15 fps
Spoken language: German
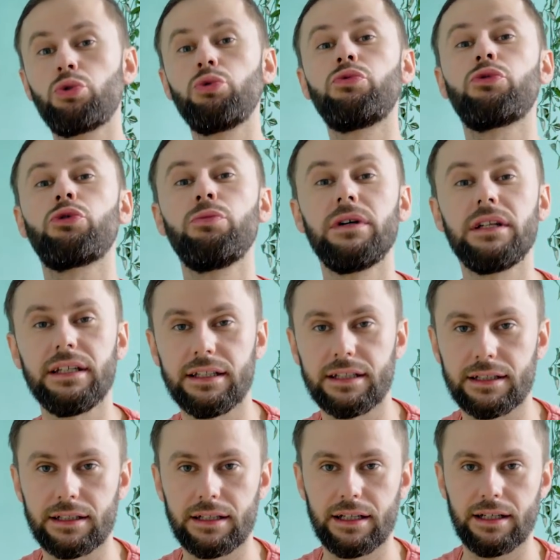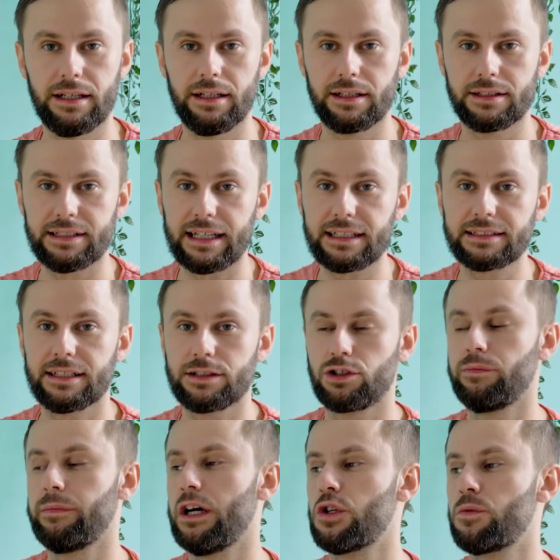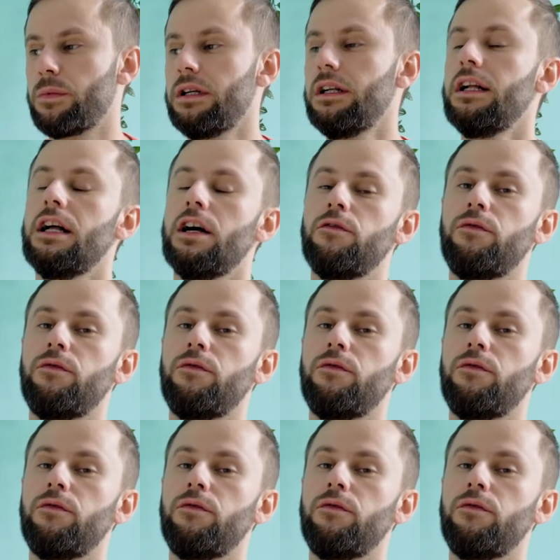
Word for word: zu früh mit ihnen äh, Sex hast zum Beispiel,